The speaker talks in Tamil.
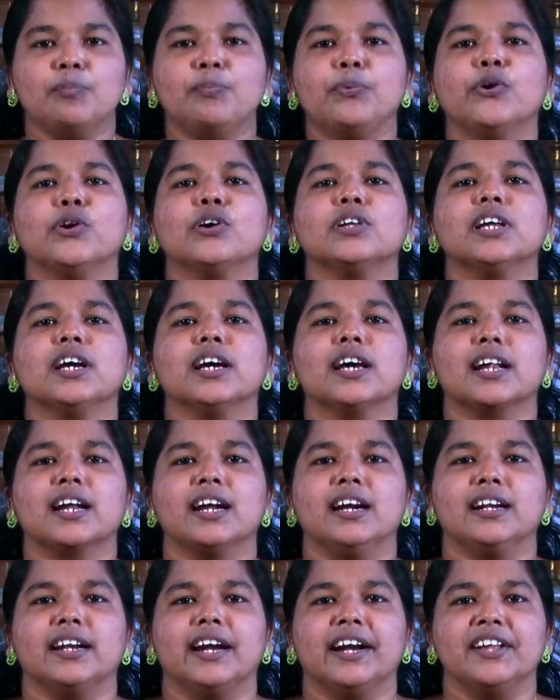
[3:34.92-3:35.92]

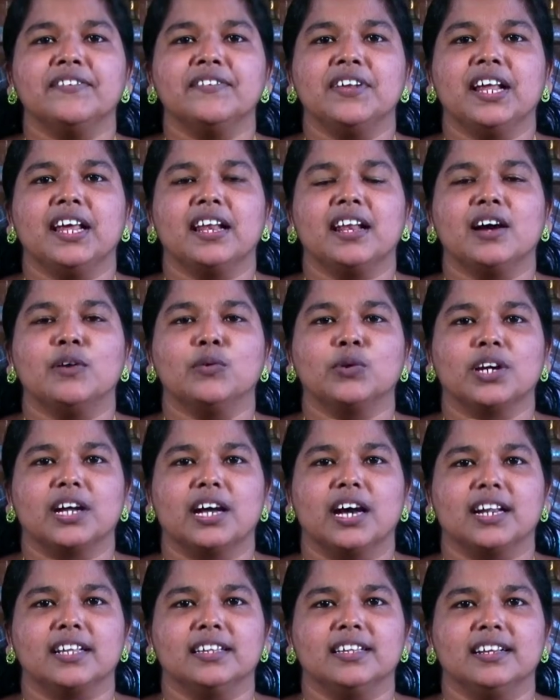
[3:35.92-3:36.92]
போதகர்கள் நடுவில் எல்லாம்
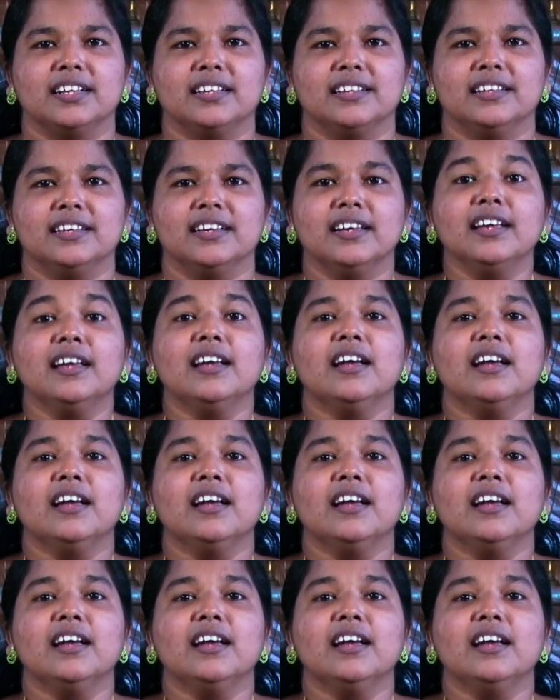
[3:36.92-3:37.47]
உட்கார்ந்திருந்து